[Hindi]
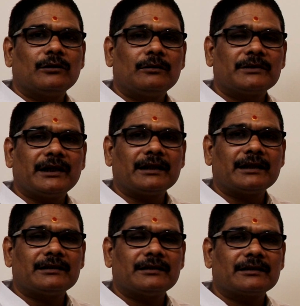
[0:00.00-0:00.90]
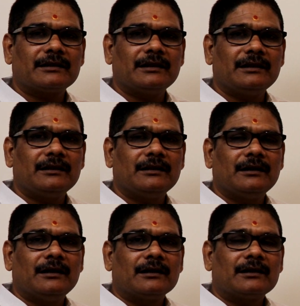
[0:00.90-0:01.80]
तो हम क्या कह सकते हैं
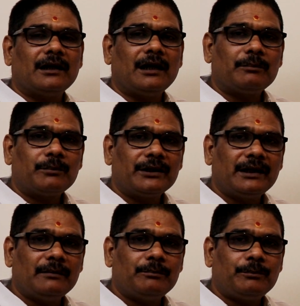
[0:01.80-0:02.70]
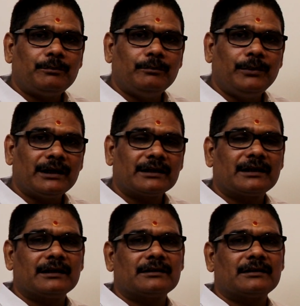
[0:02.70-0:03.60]
कि अपने बल
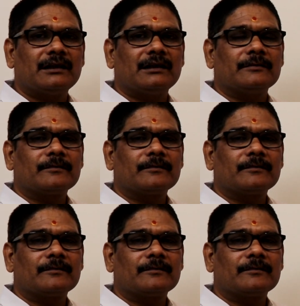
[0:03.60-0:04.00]
के से